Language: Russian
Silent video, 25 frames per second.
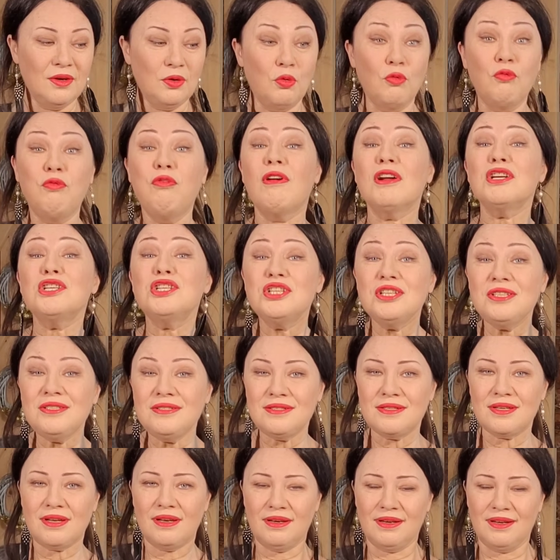
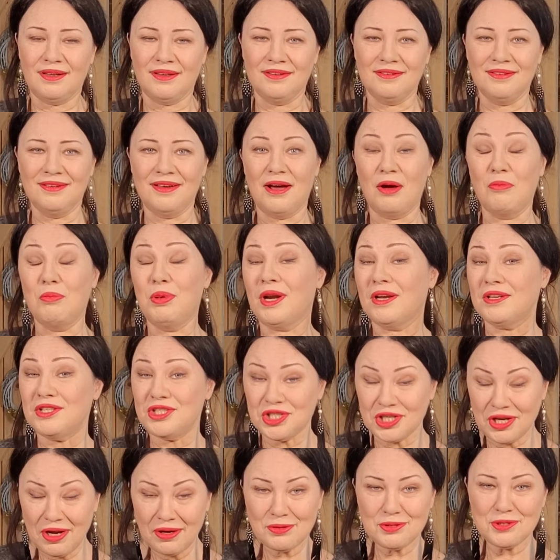уважительно
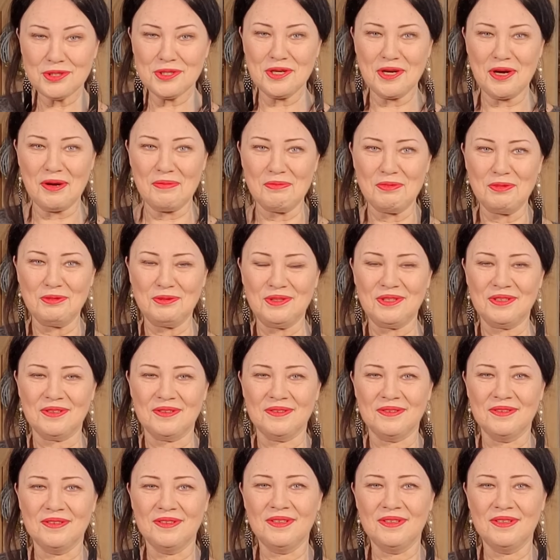обращаюсь к кому-то –